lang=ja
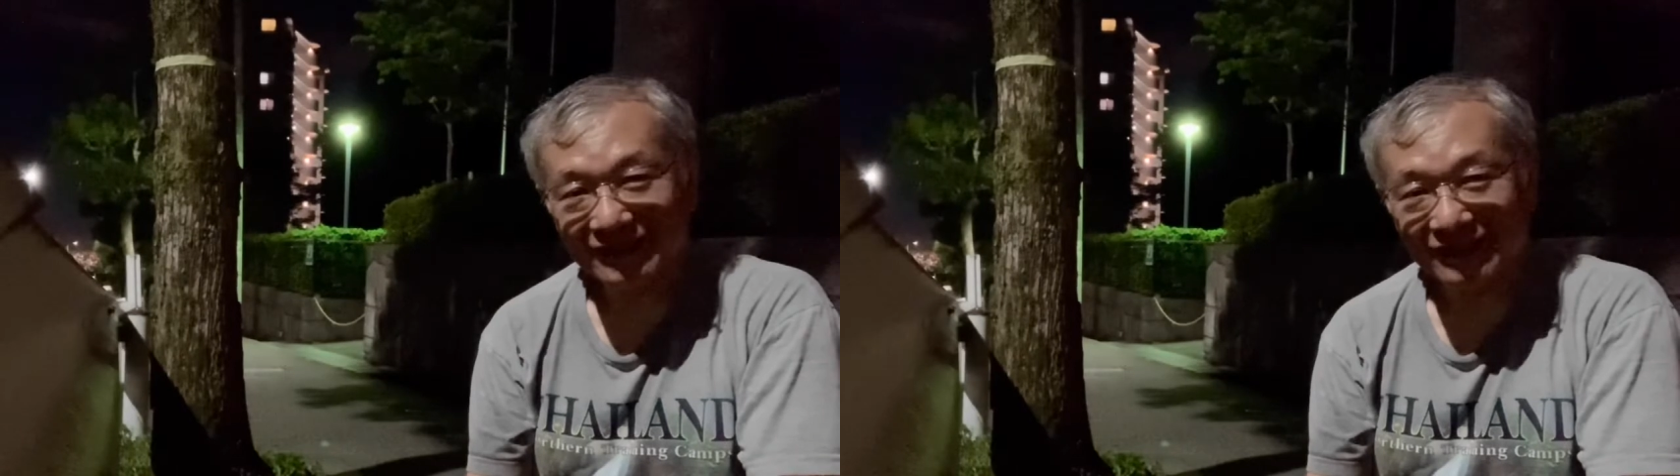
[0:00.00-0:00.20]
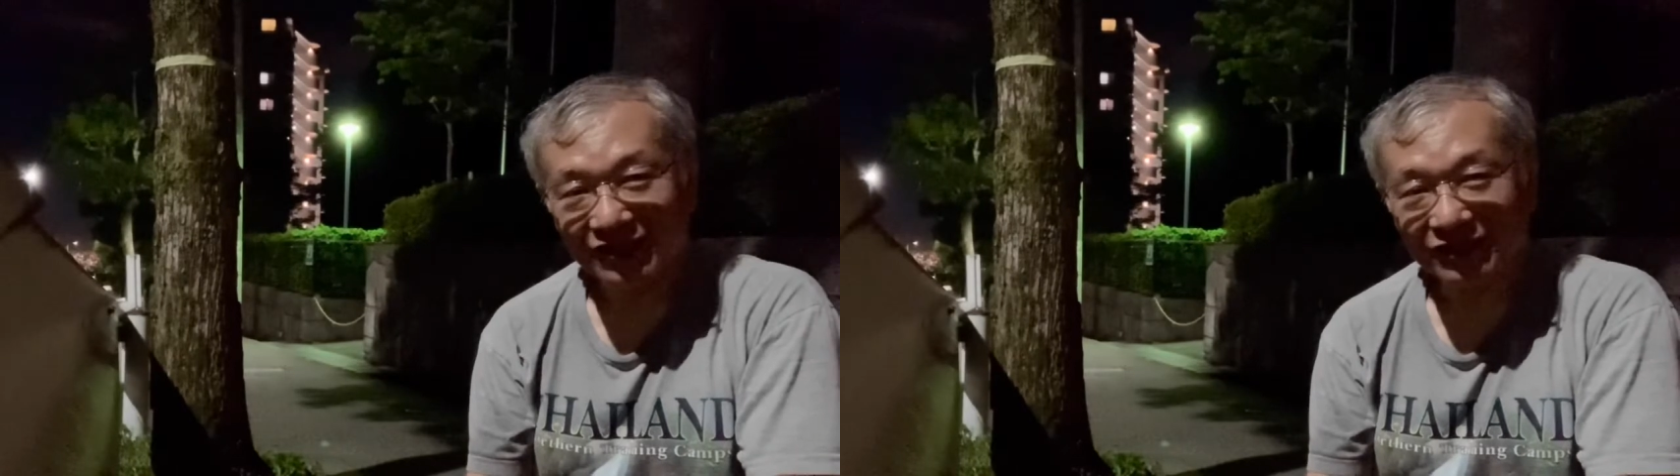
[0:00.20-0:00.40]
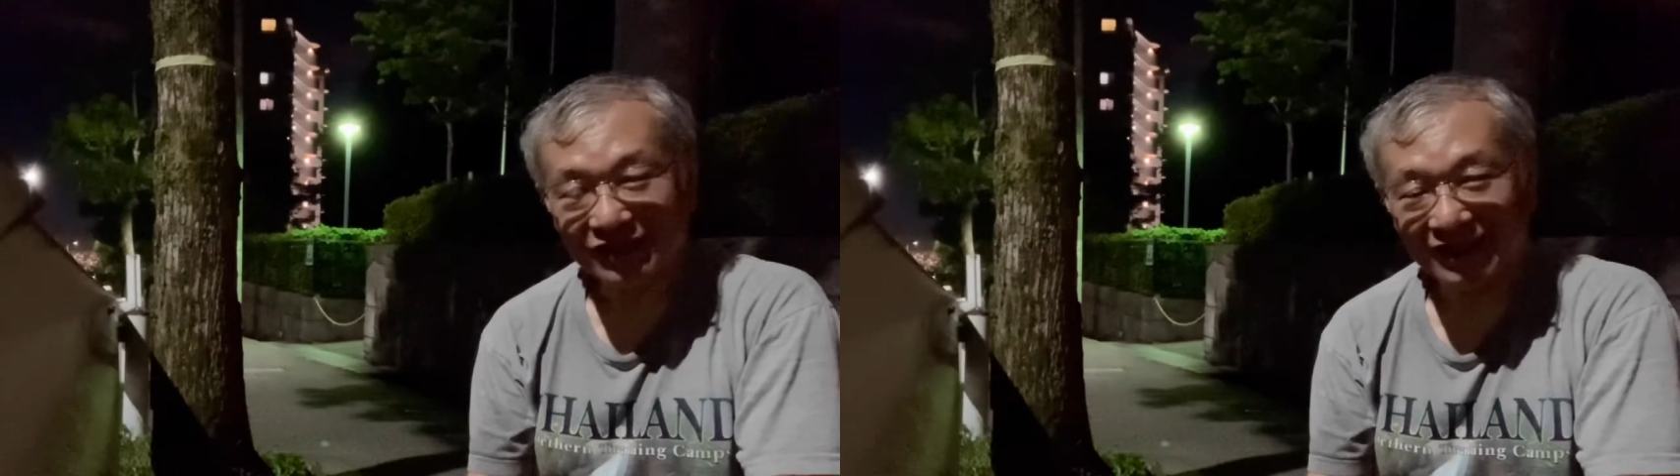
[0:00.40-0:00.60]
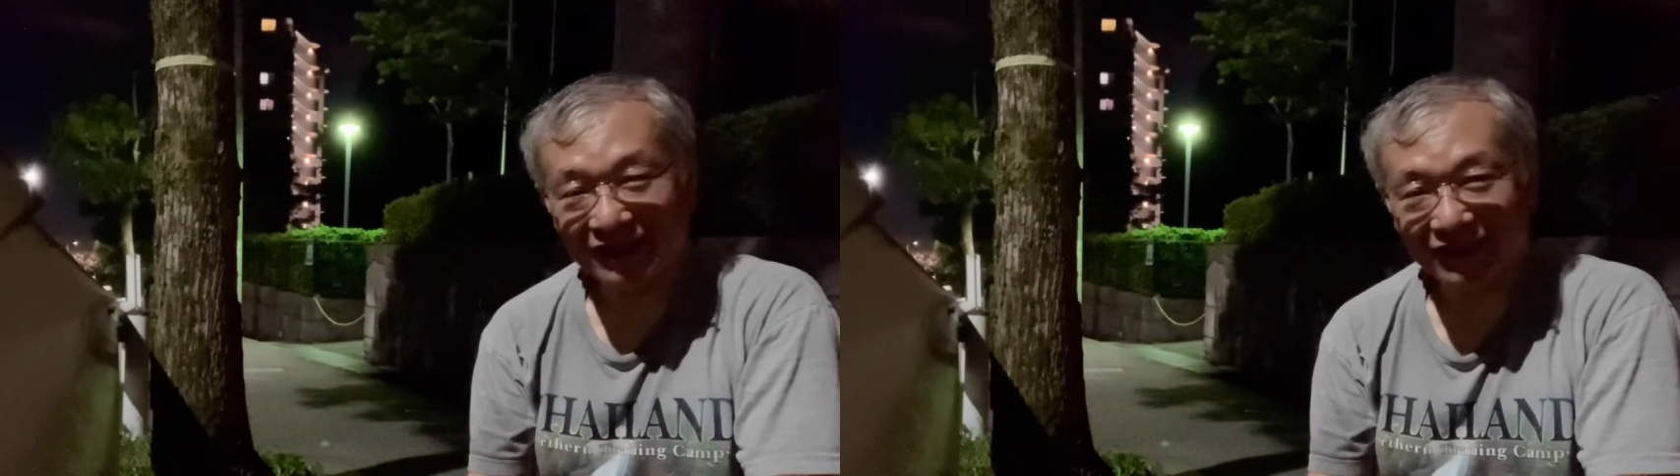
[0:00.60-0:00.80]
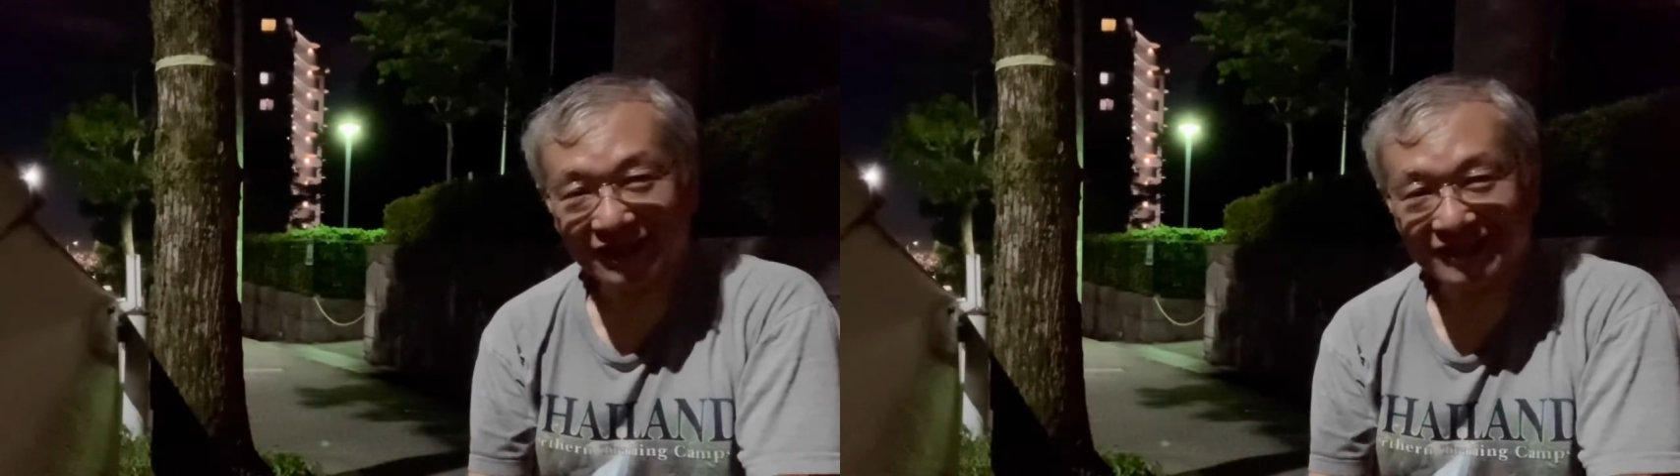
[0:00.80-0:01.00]
ということで
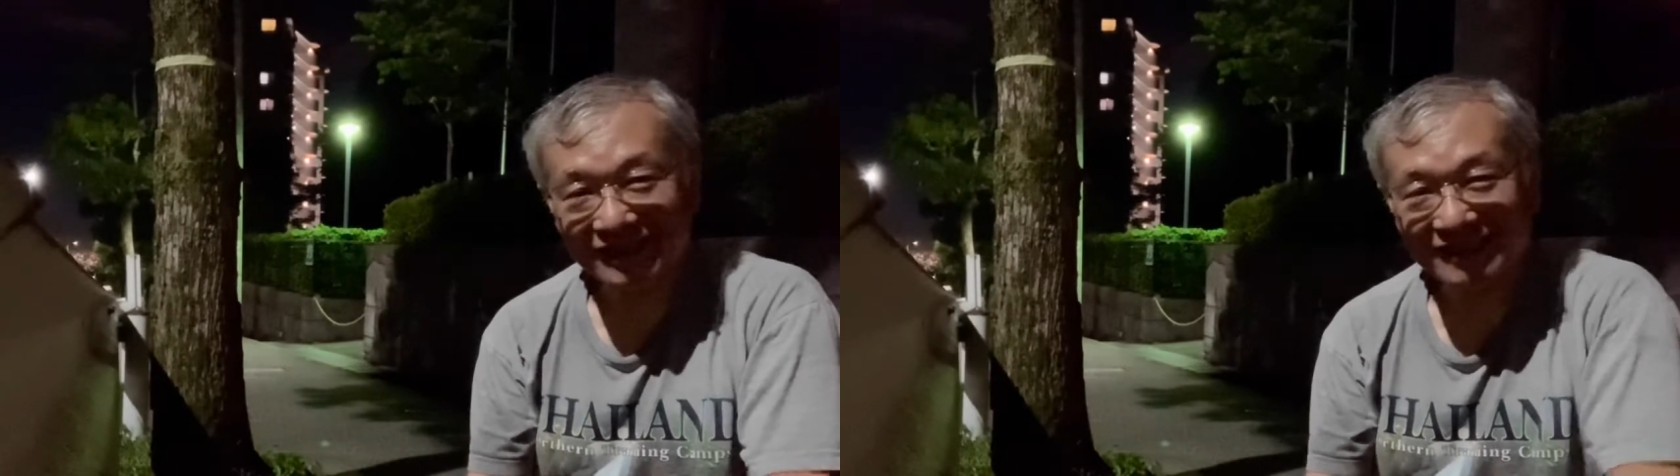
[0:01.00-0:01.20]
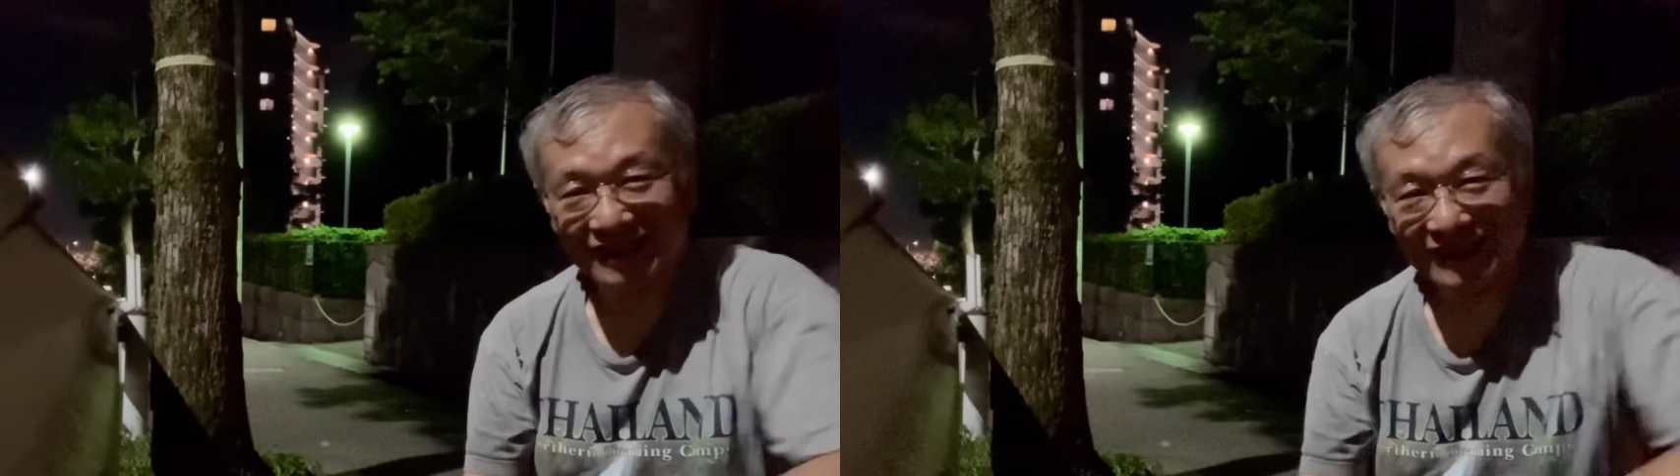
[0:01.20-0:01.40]
ご覧ください